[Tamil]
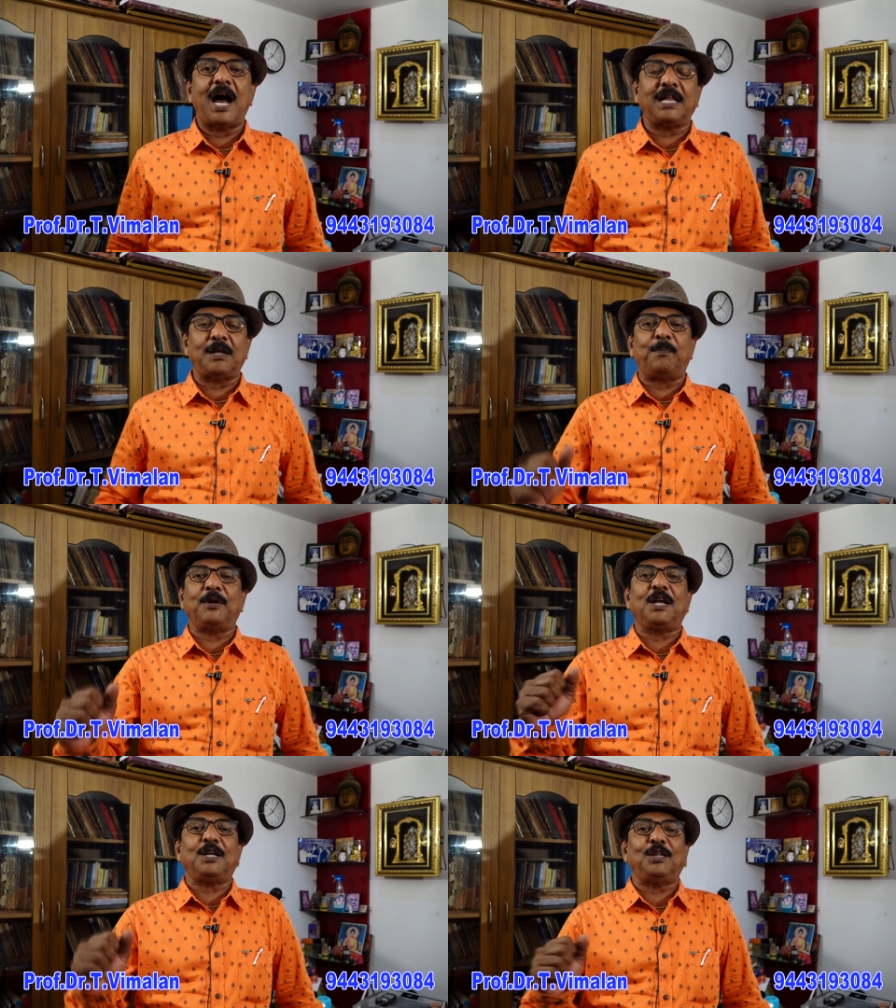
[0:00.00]
அது
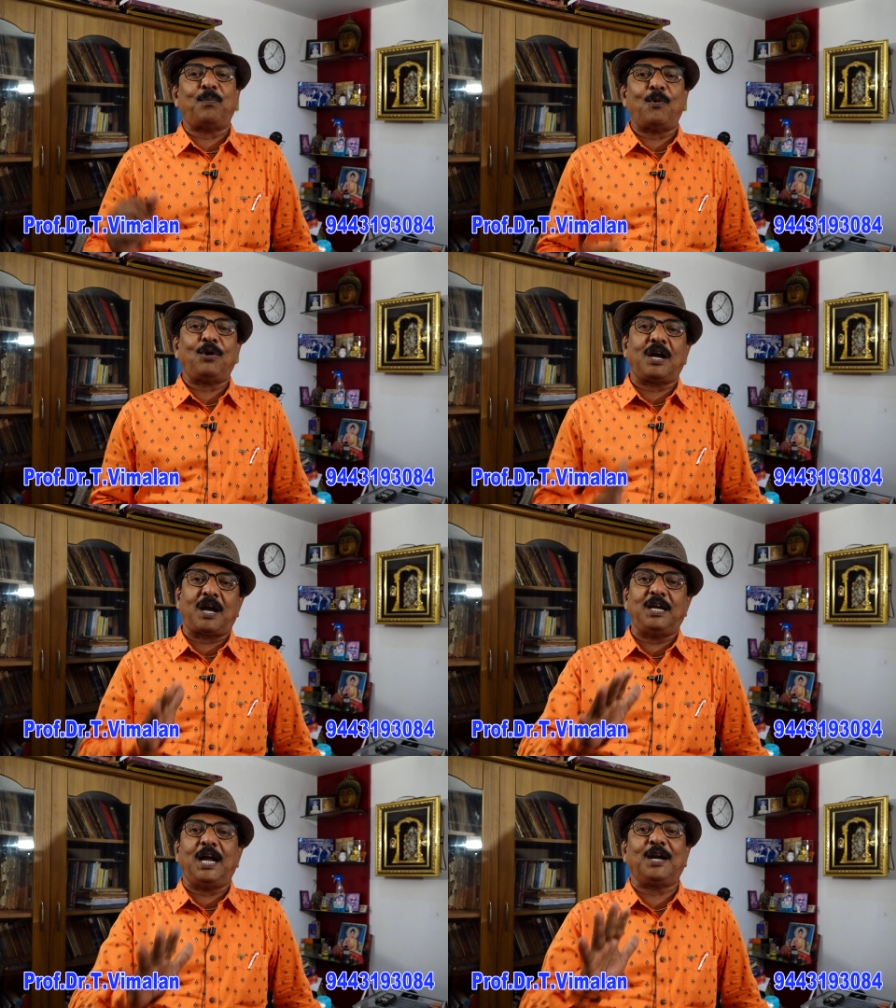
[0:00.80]
எப்படிங்க இந்த பொண்ணை
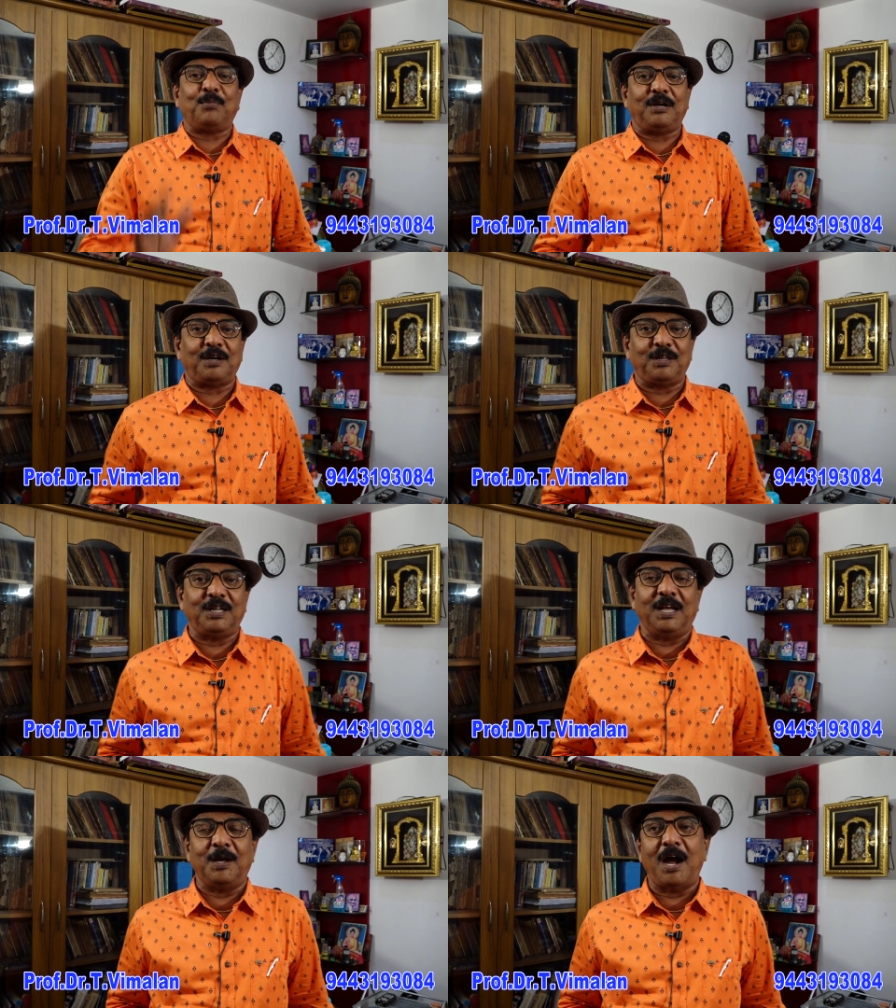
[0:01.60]
கல்யாணம்
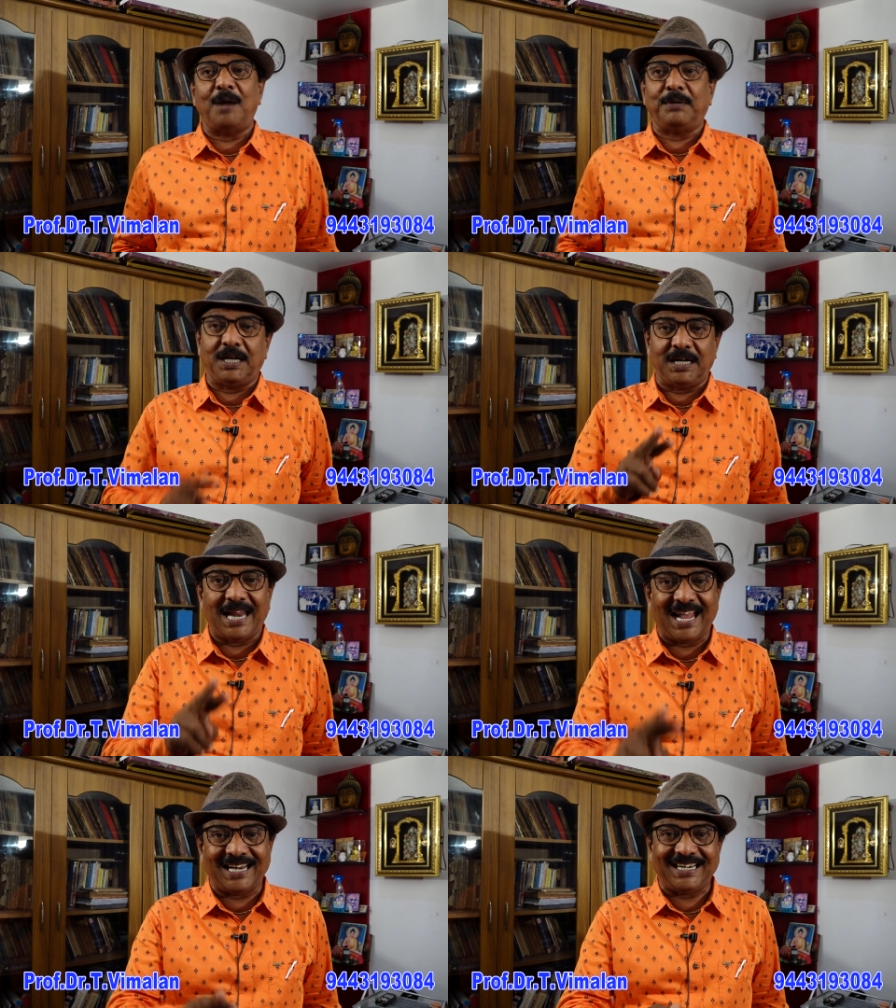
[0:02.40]
பண்ணுறது அப்படின்னு
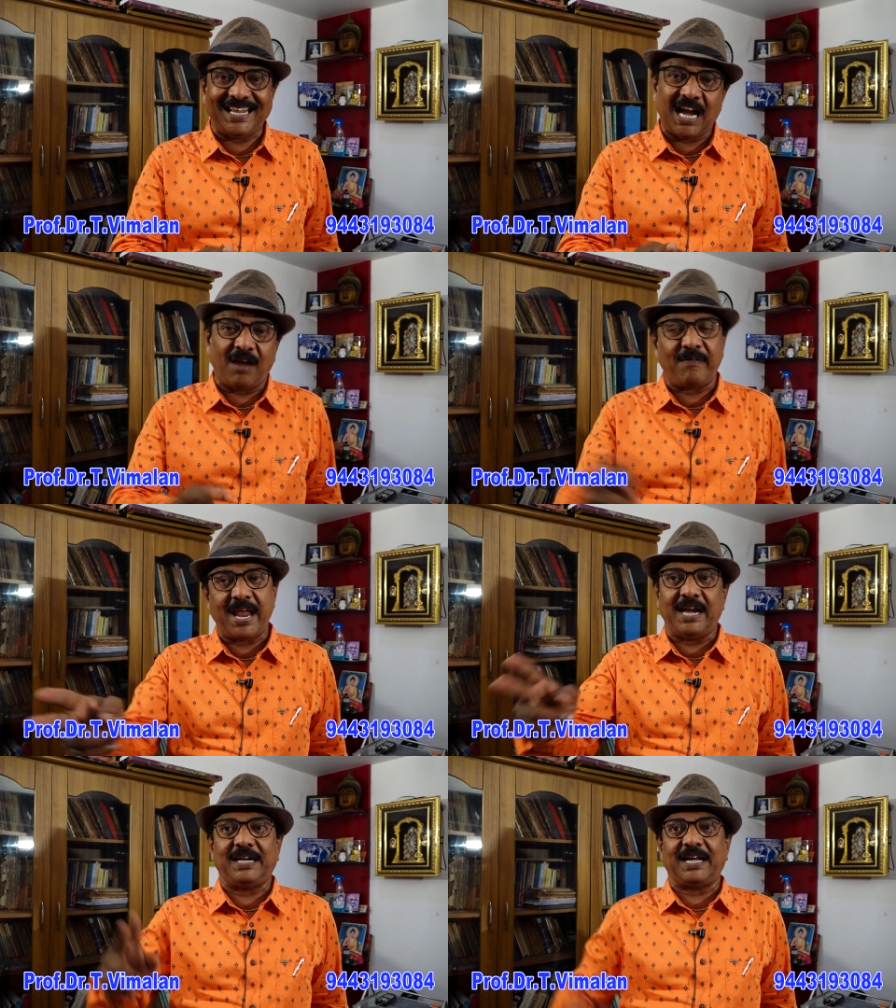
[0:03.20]
நேரடியாகவே
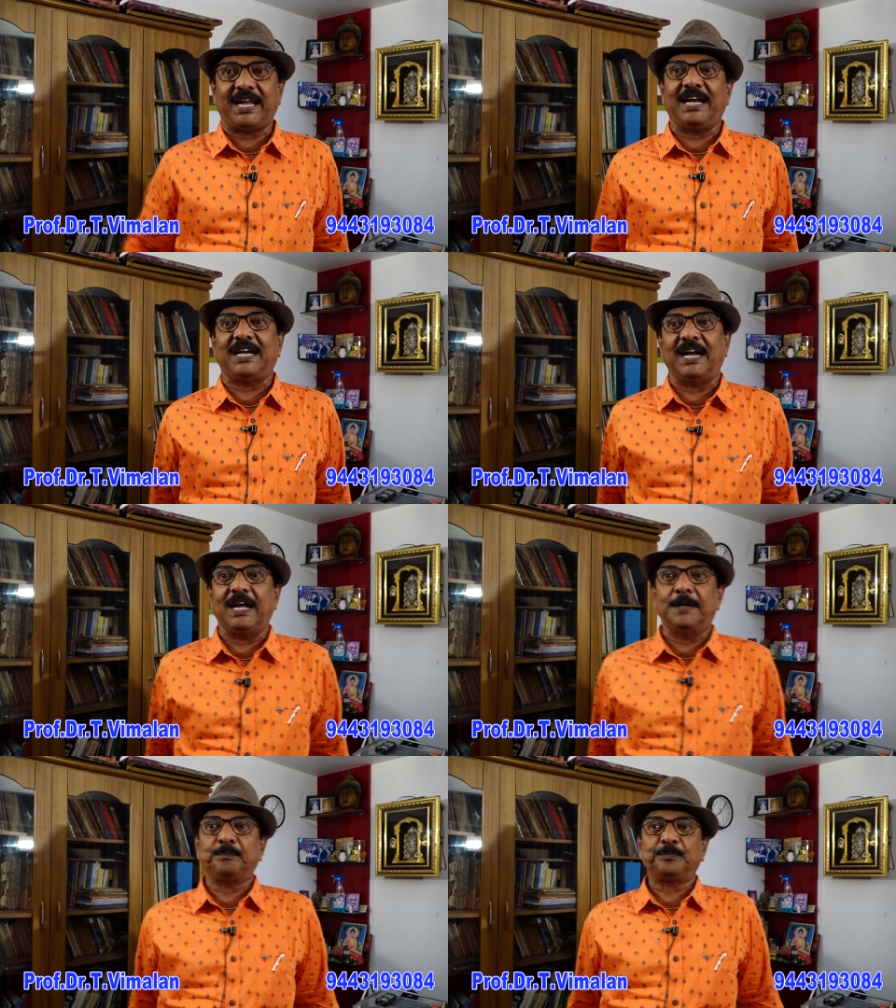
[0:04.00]
என்கிட்ட கேட்குறாங்க